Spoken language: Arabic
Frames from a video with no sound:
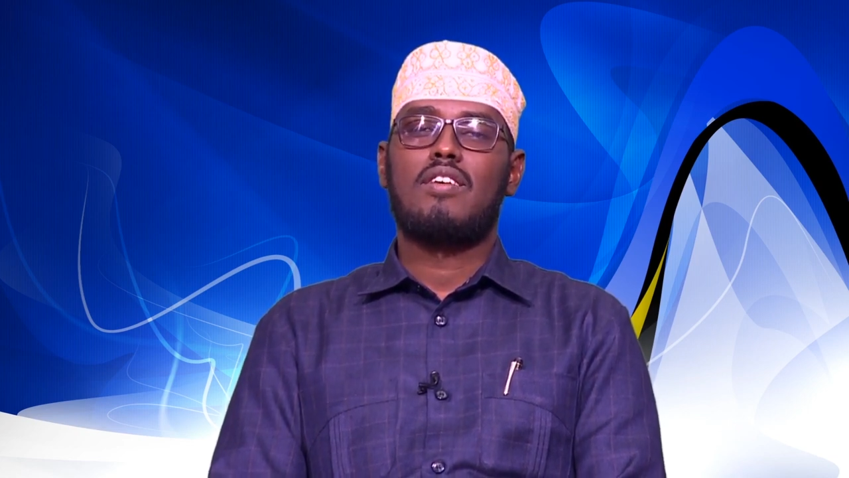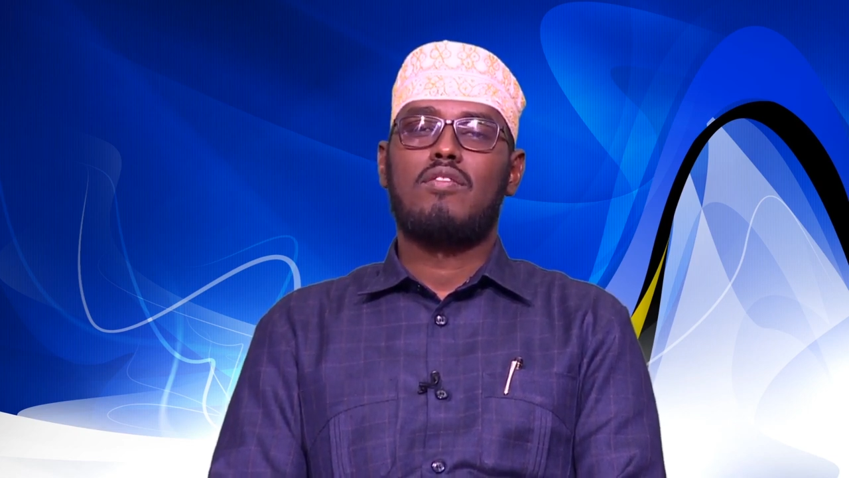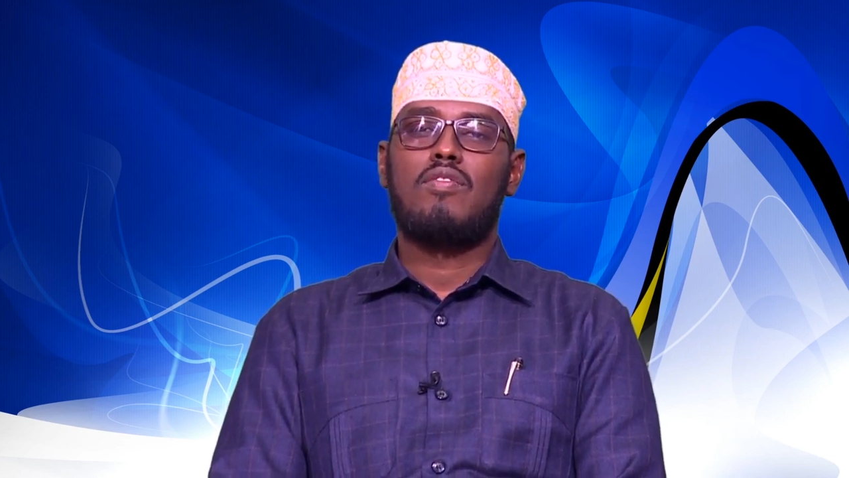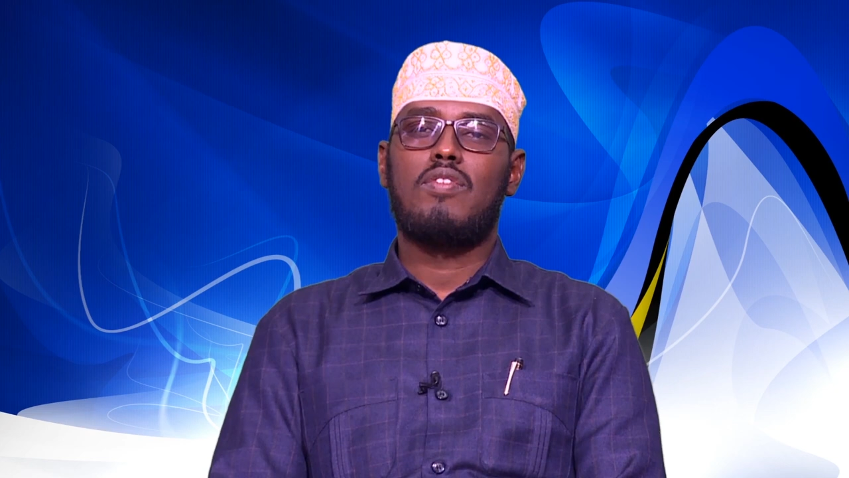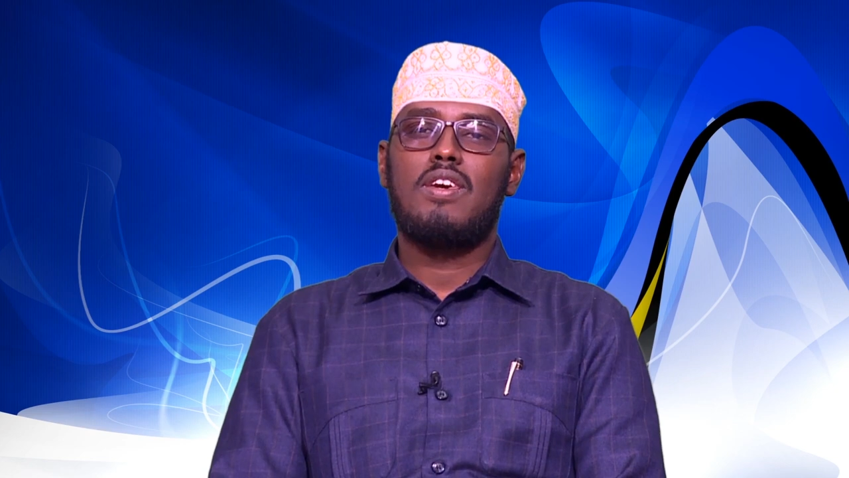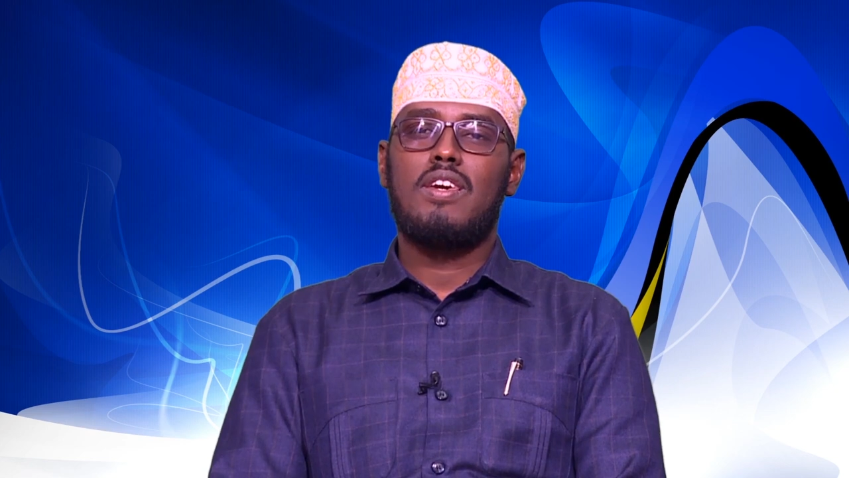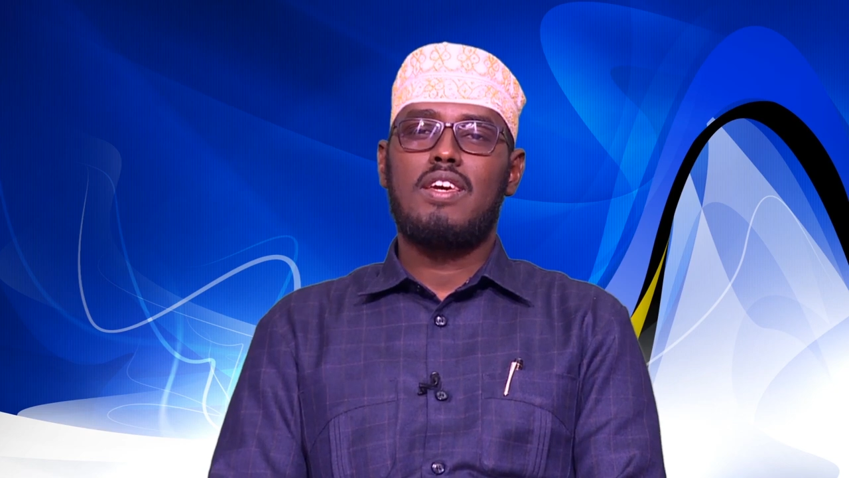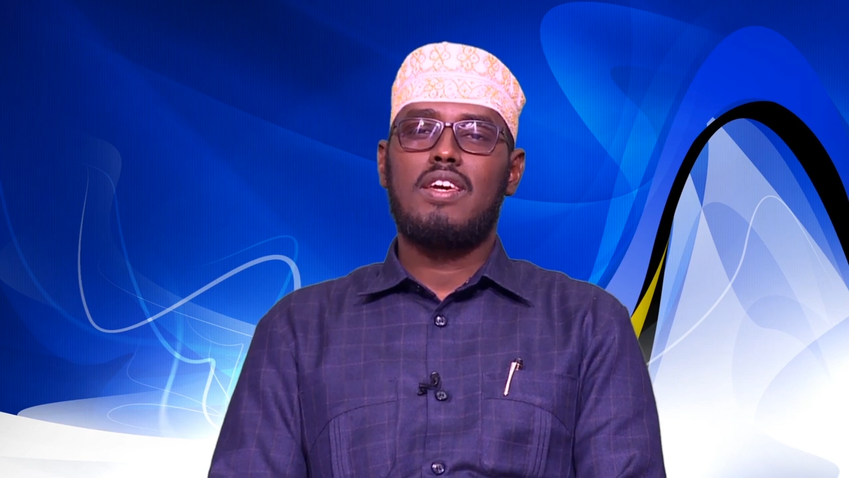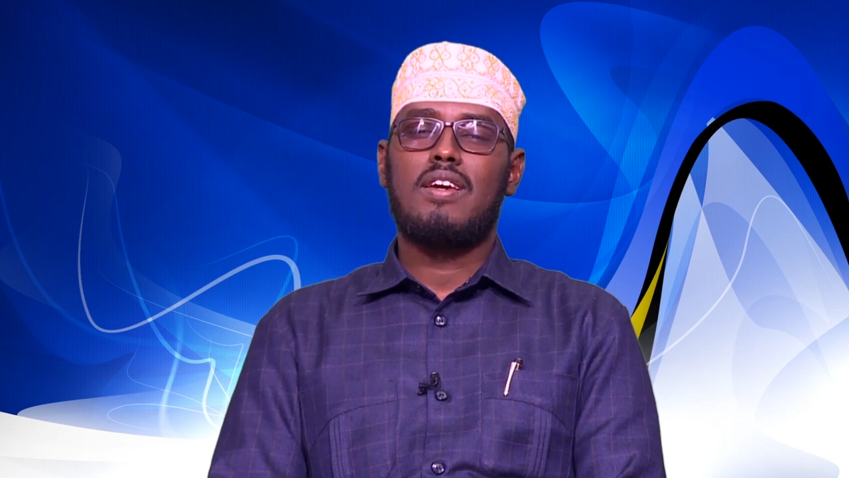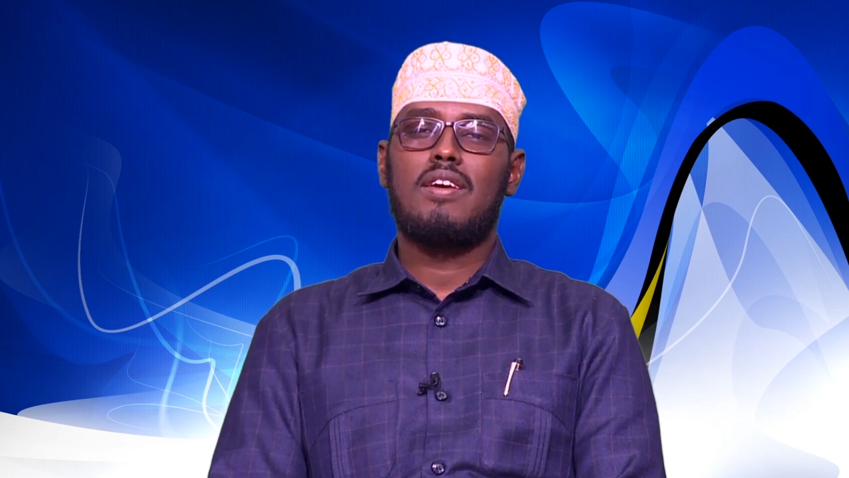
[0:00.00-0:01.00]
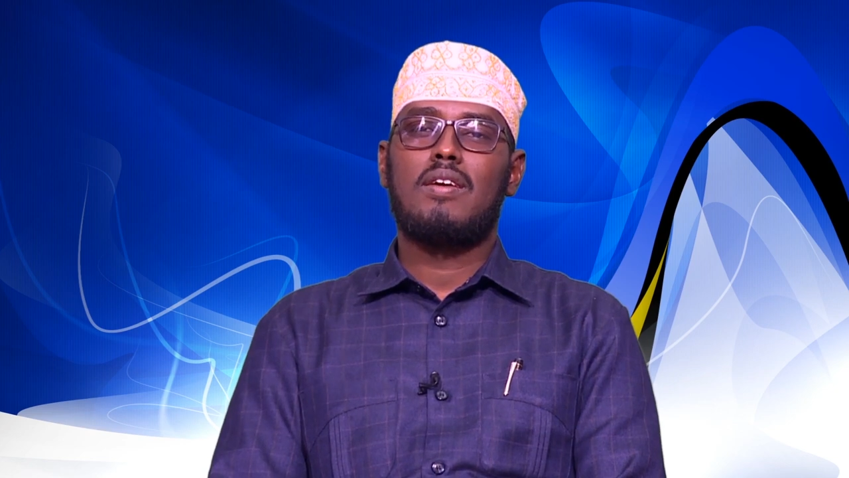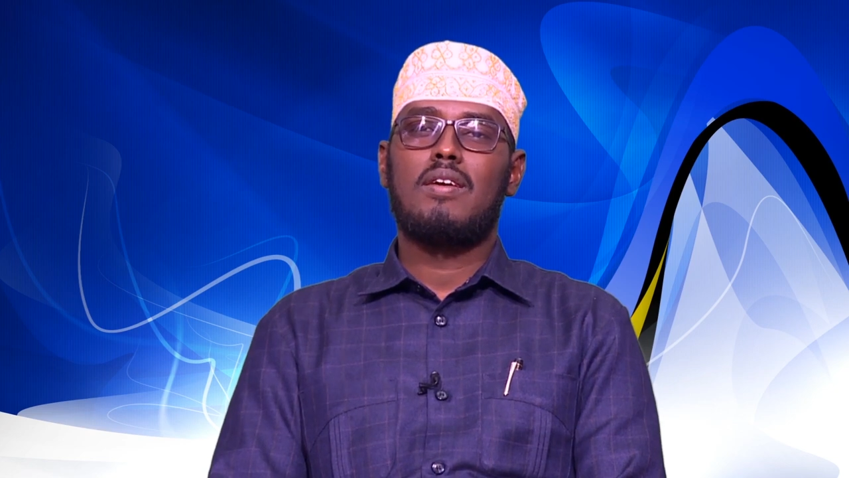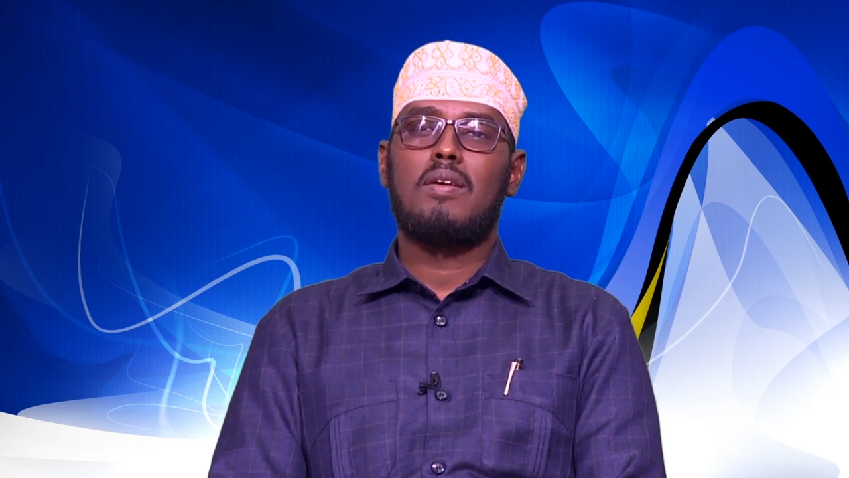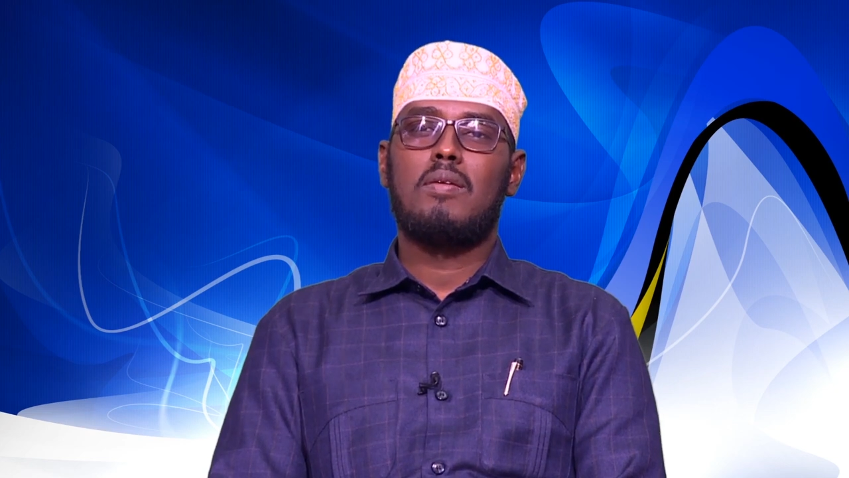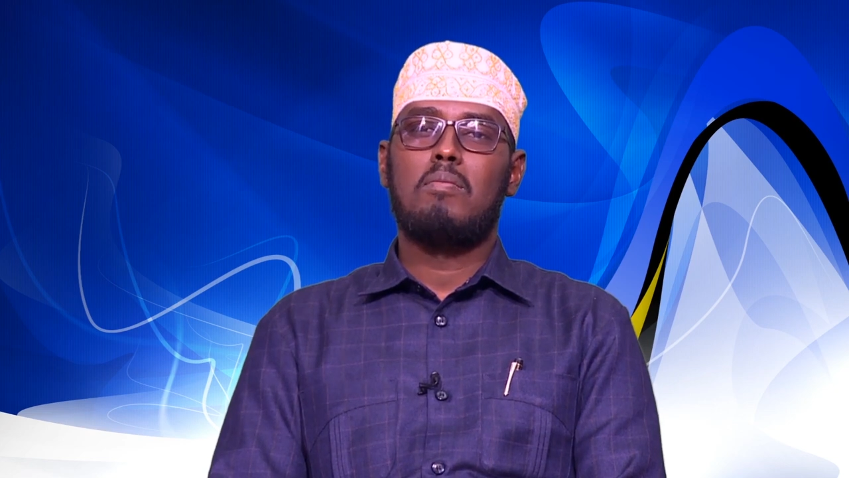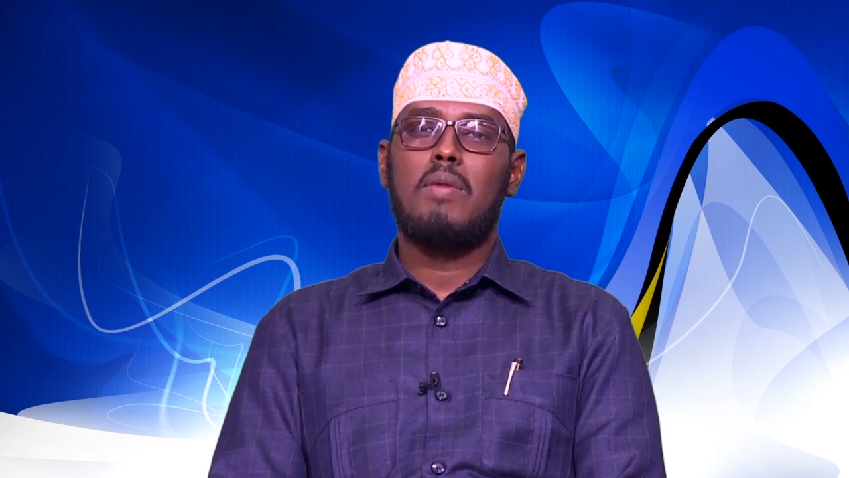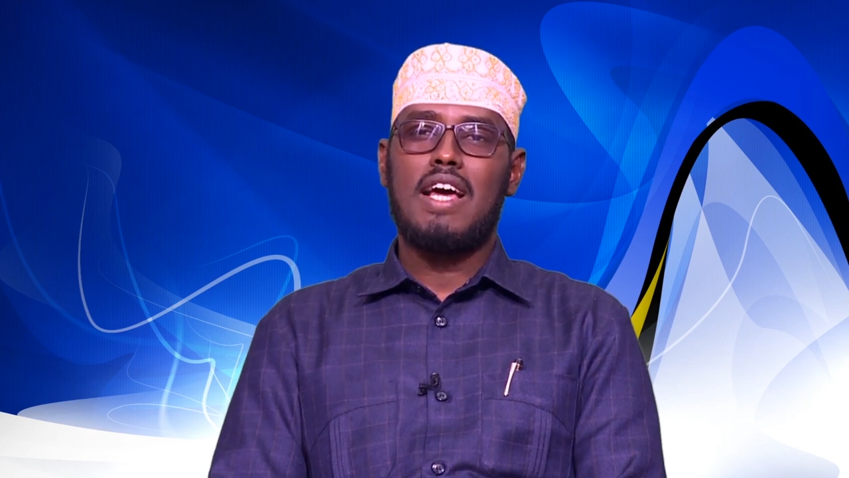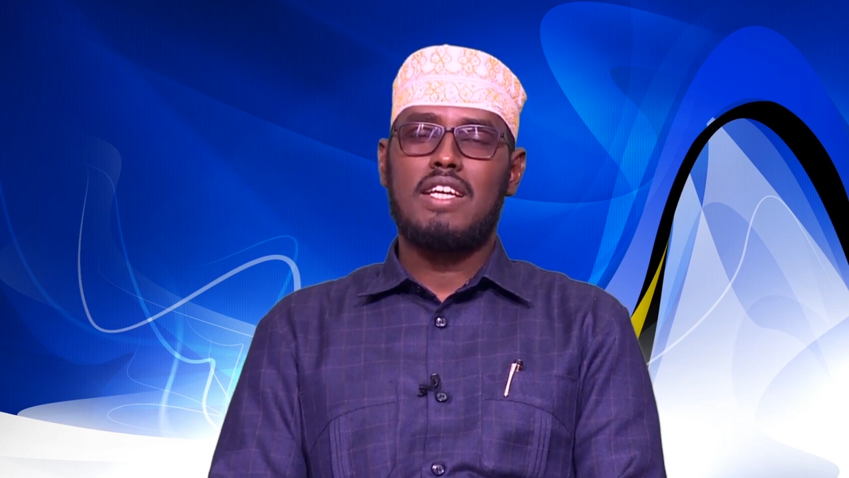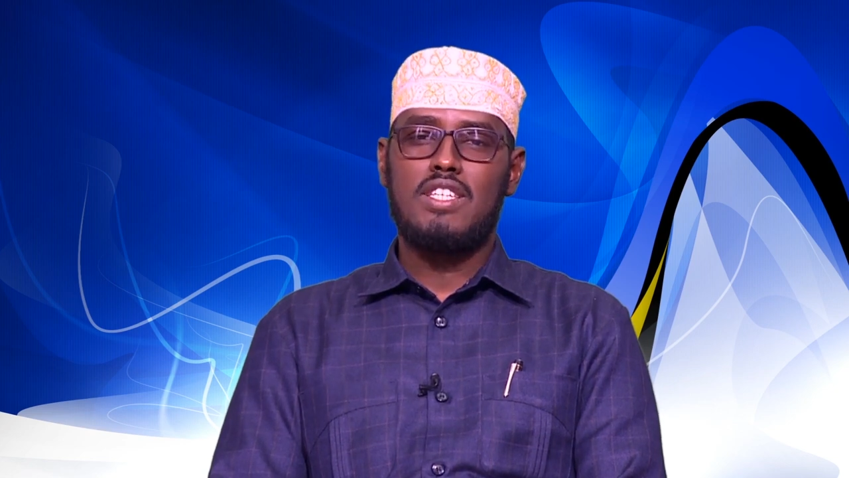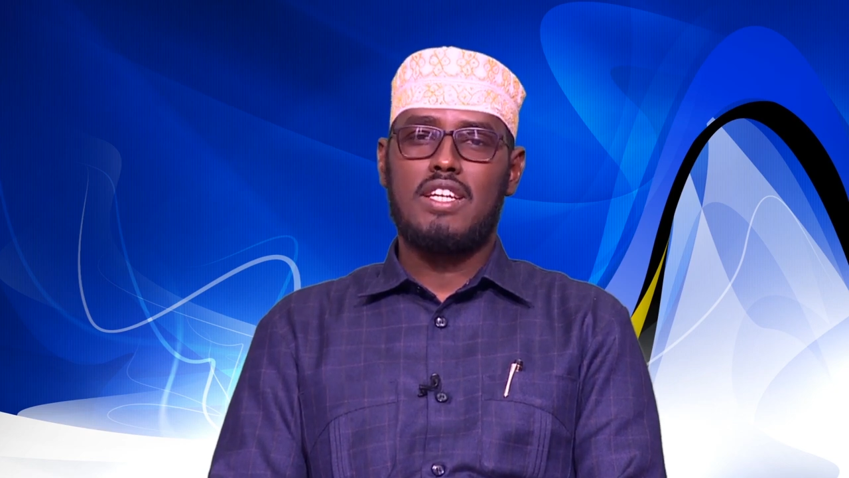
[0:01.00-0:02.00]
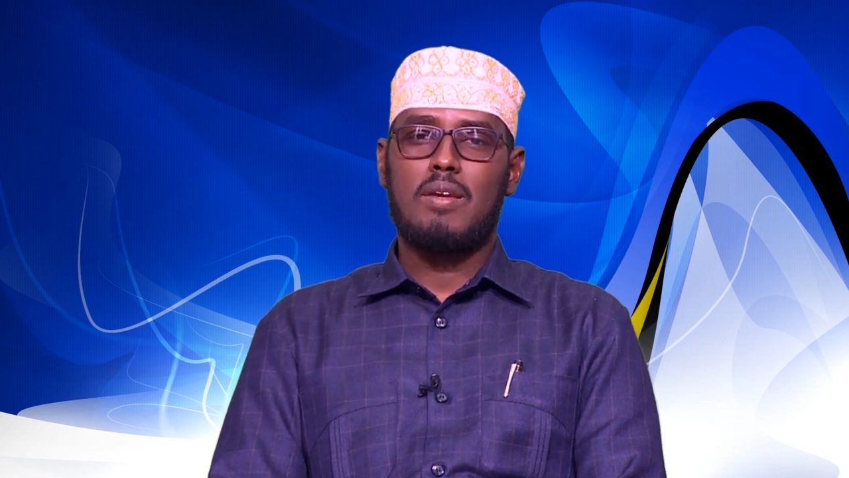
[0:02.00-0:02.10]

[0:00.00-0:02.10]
في منهجية